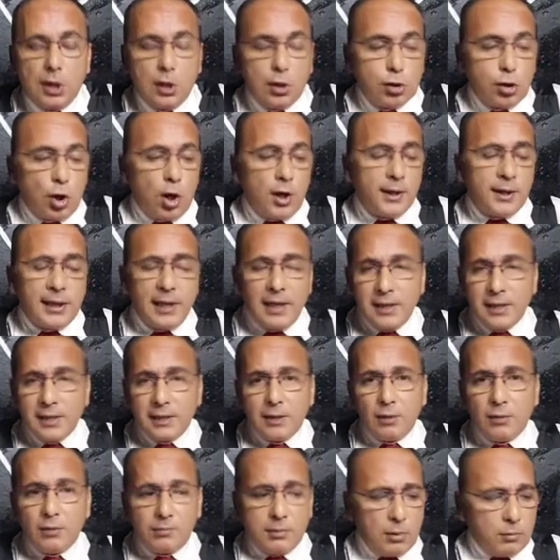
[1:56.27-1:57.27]
Só que eles
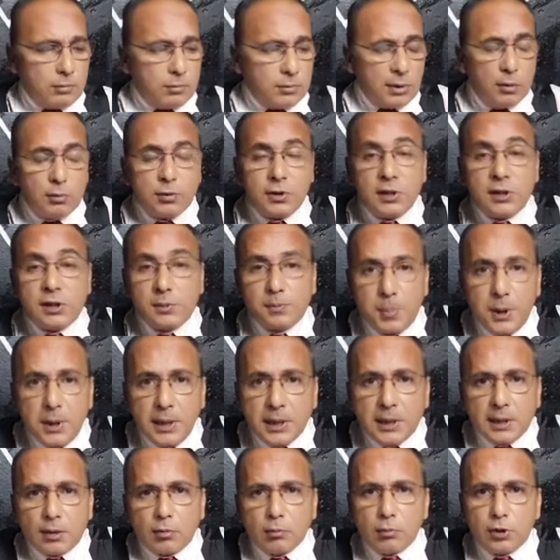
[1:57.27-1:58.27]
não, não, não te
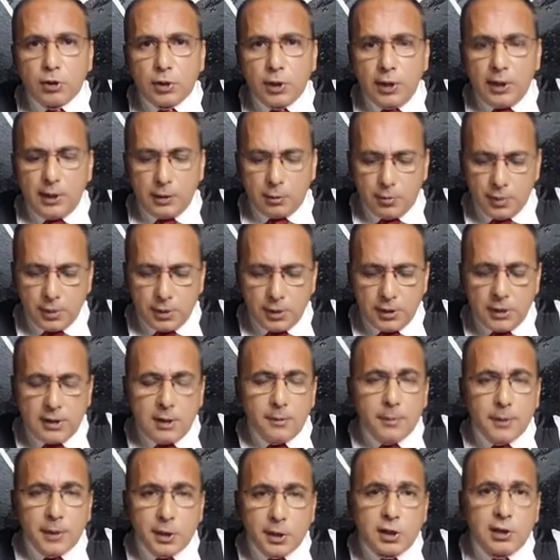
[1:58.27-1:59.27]
explicam direito e
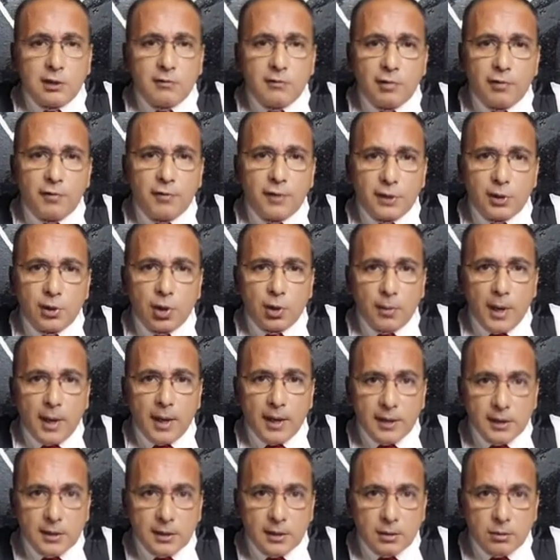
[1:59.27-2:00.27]
dizem para ti que vão fazer uma
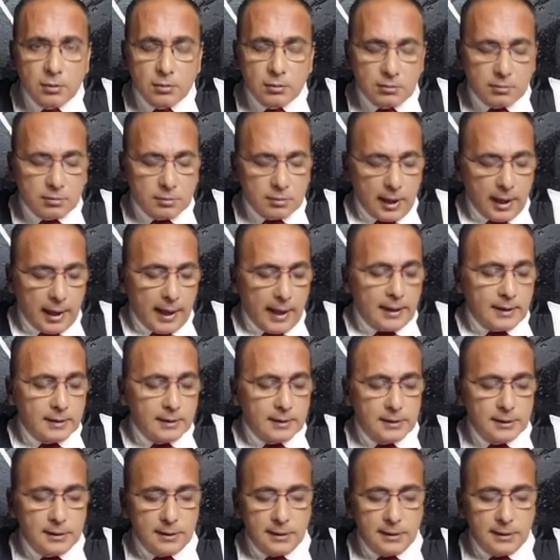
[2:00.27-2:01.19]
amarração, tá?